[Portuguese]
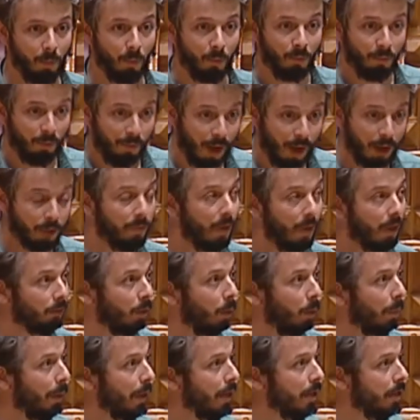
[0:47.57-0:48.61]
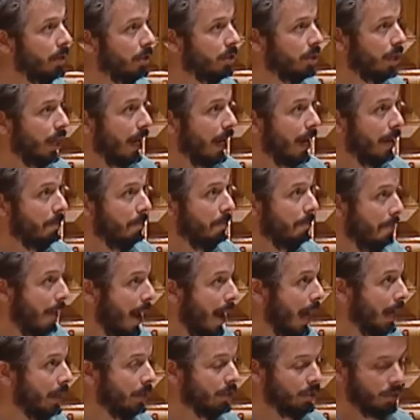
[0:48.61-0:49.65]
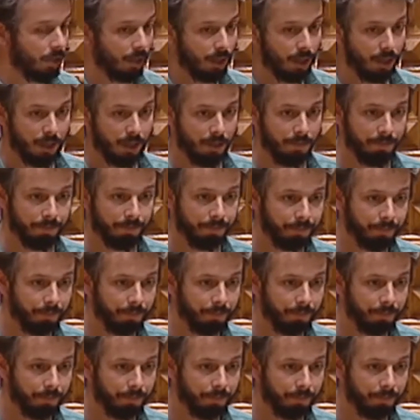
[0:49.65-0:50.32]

o que faz falta ao país é mais eh,